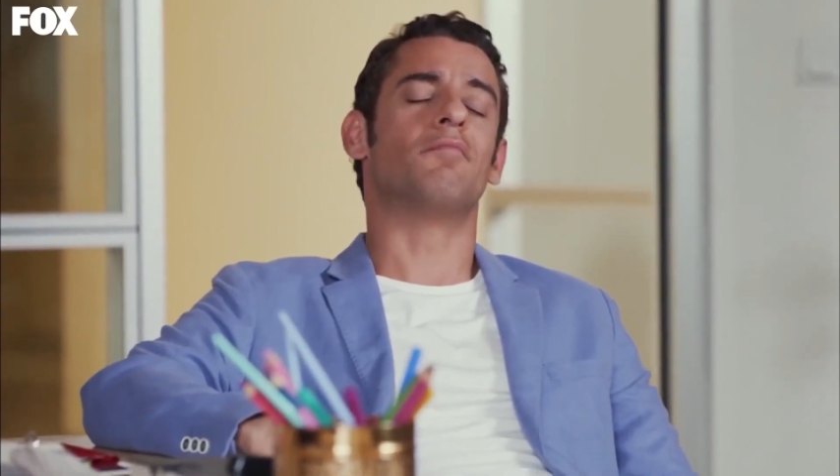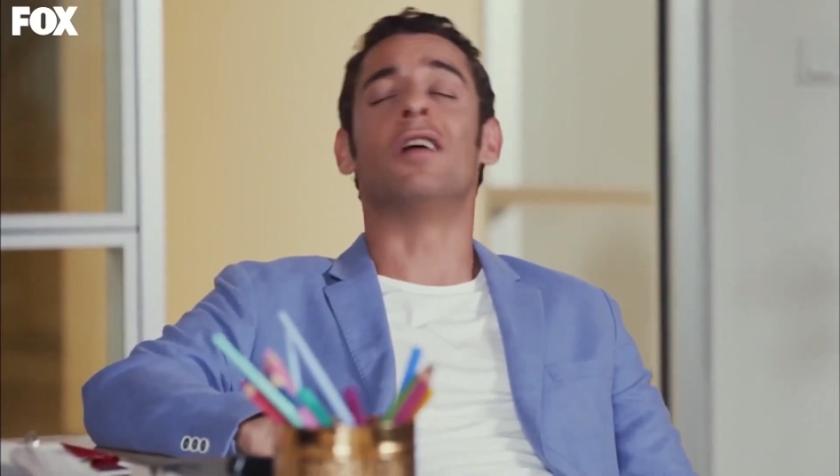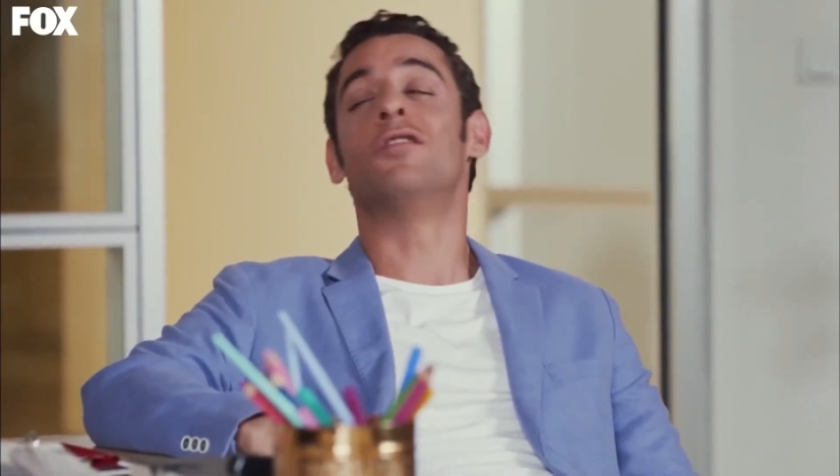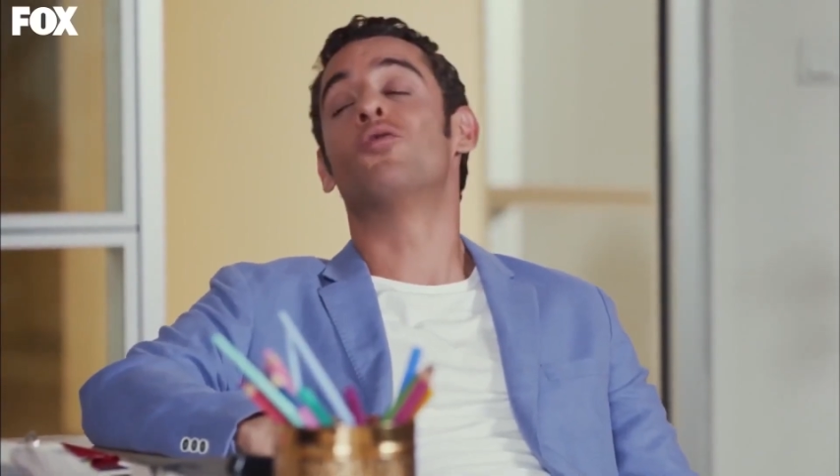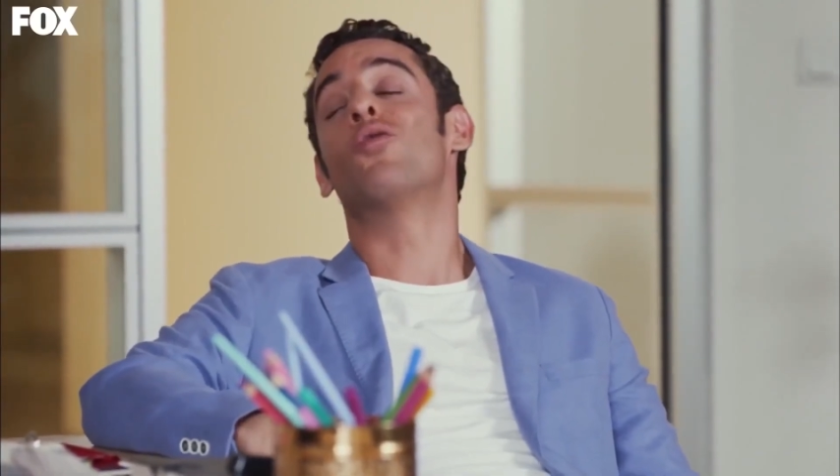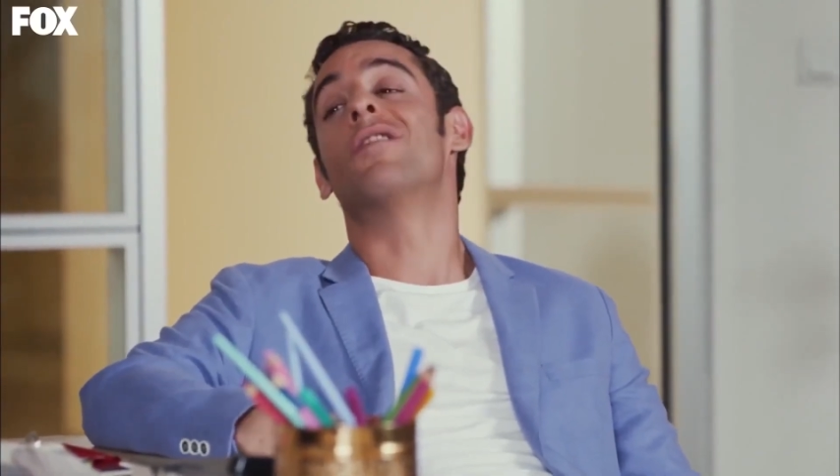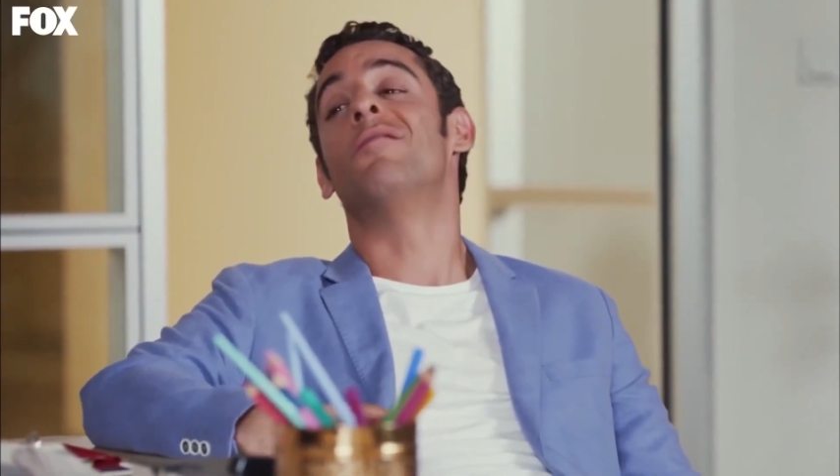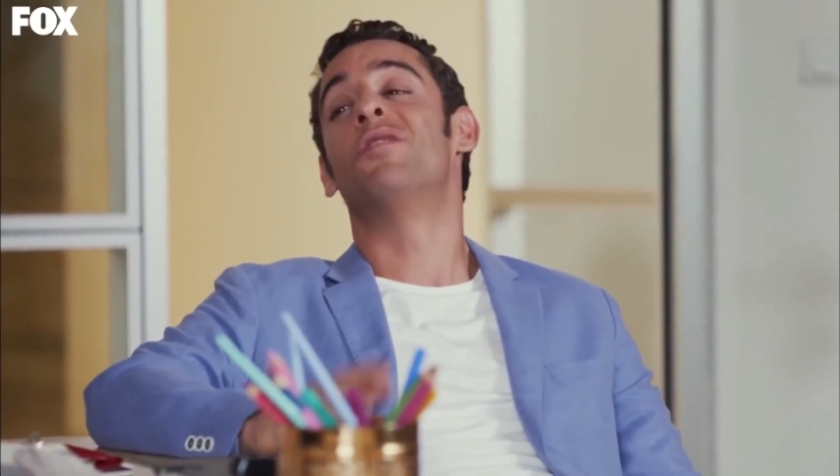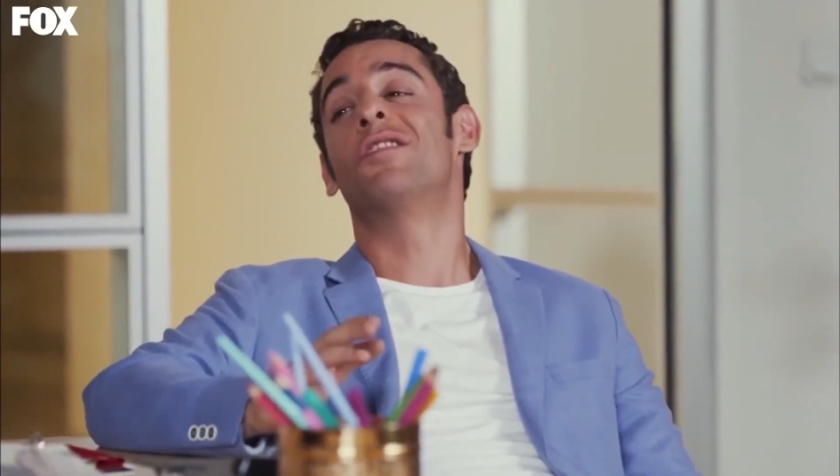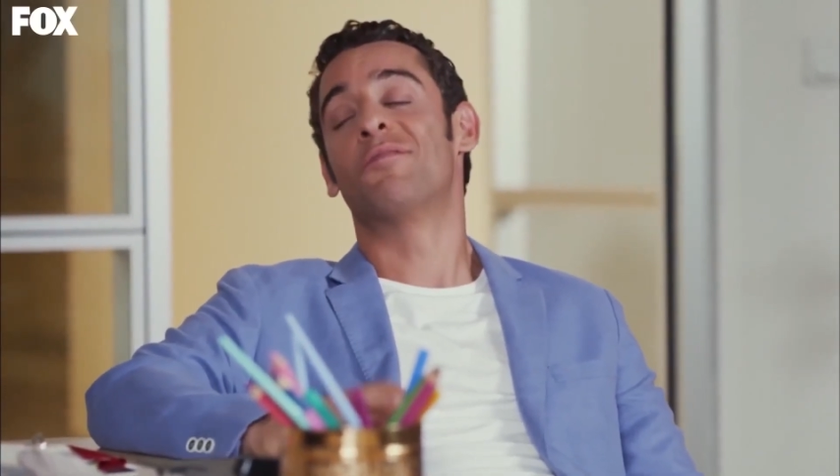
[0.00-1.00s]
bence
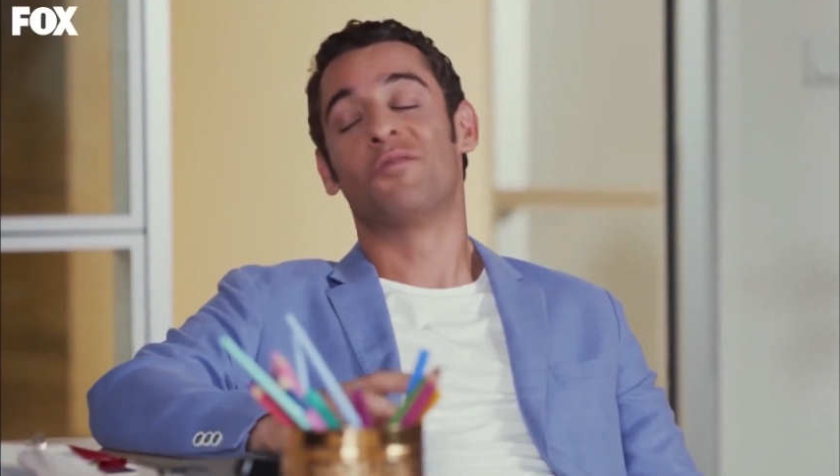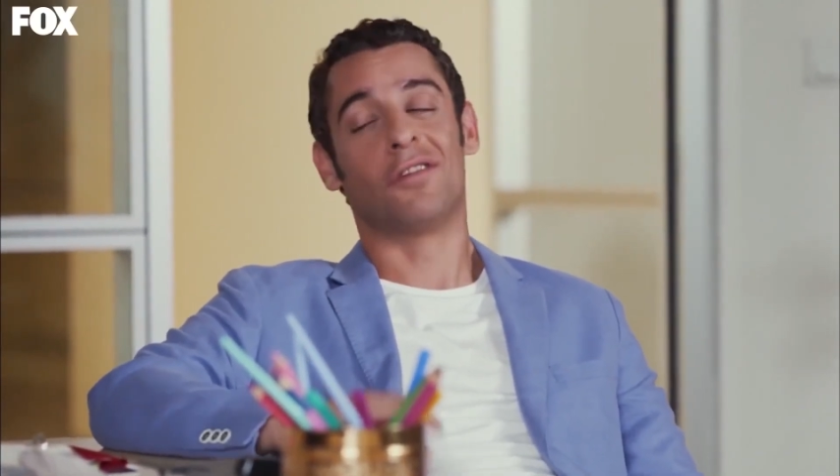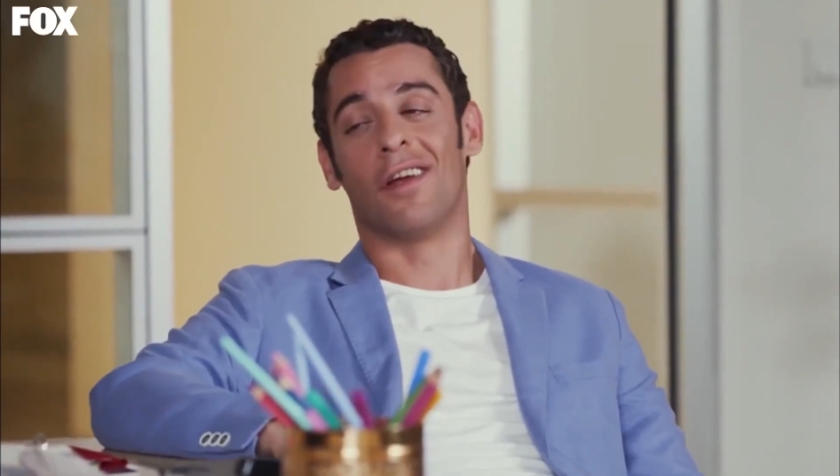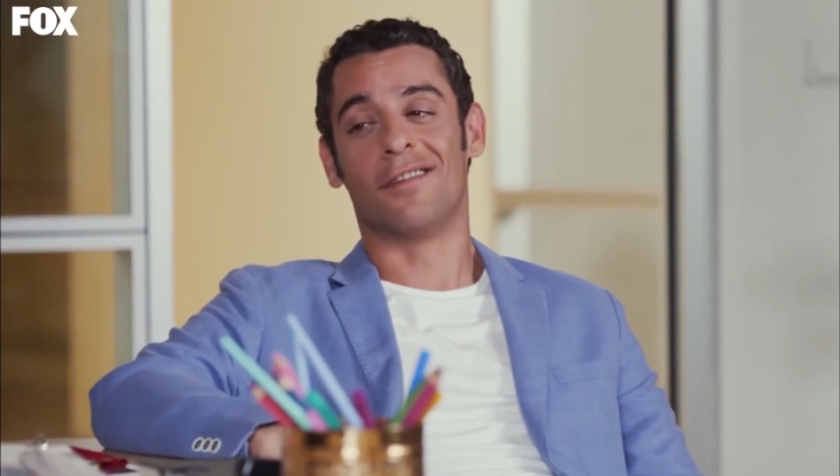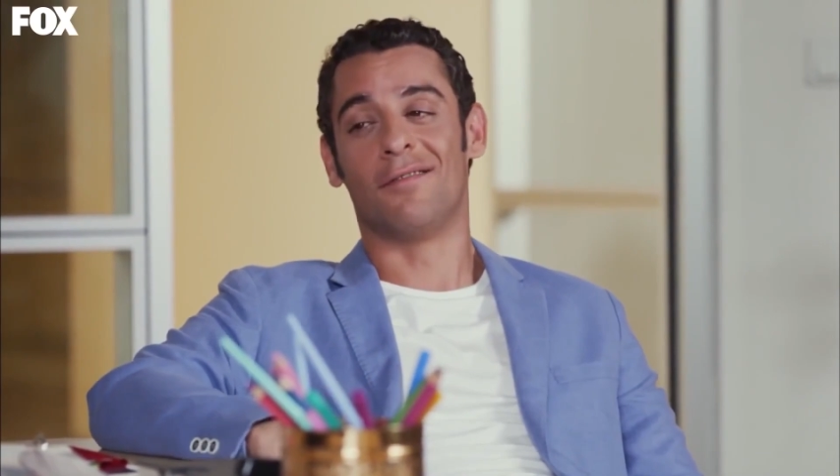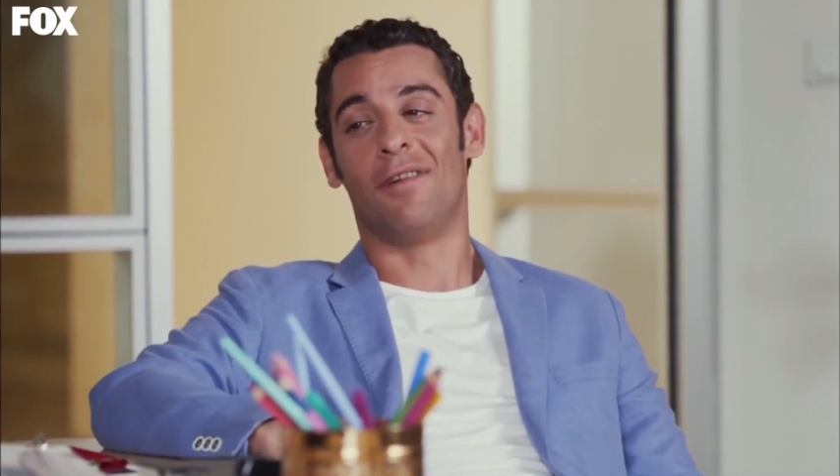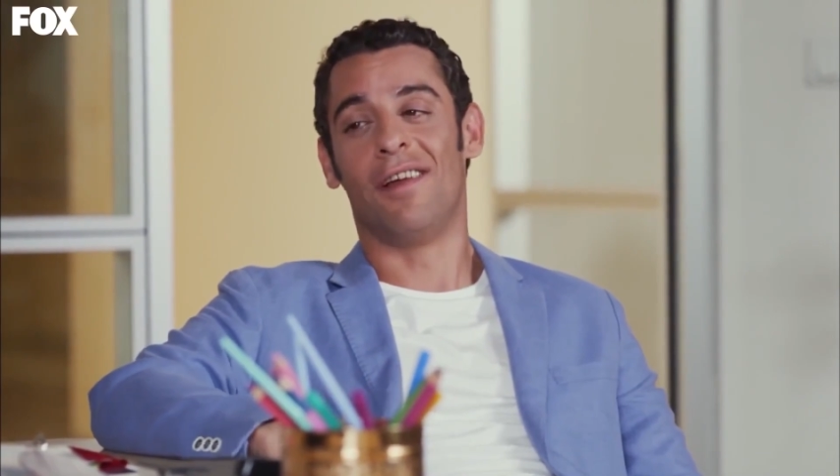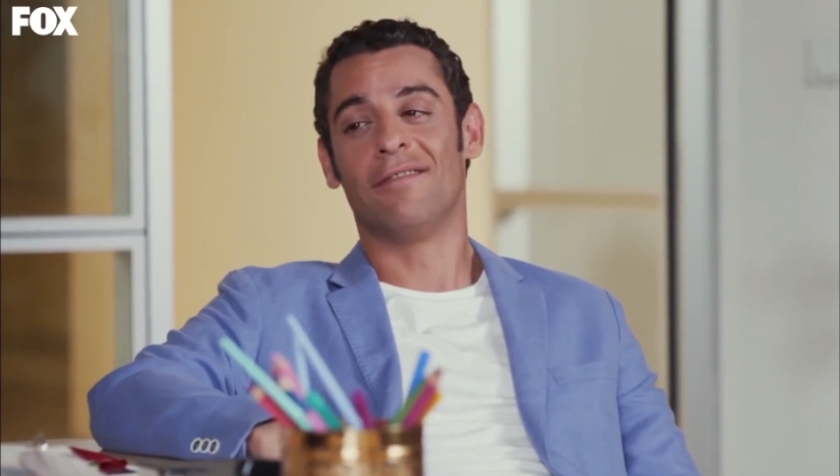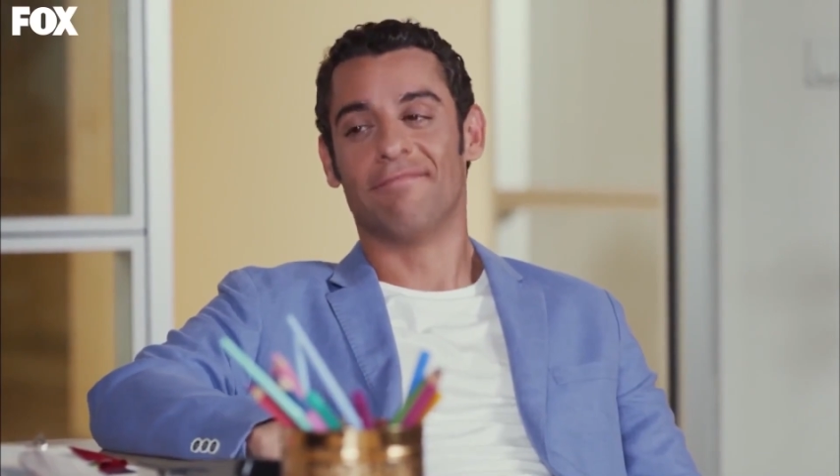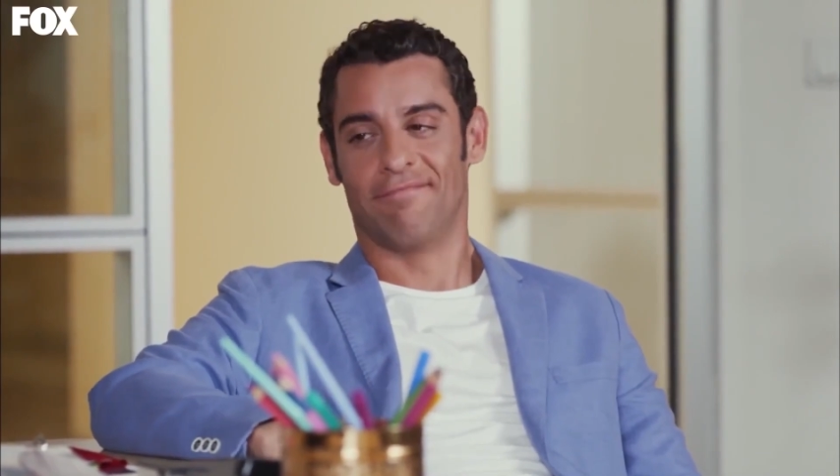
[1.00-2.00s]
çoktan barışmışlardır bile.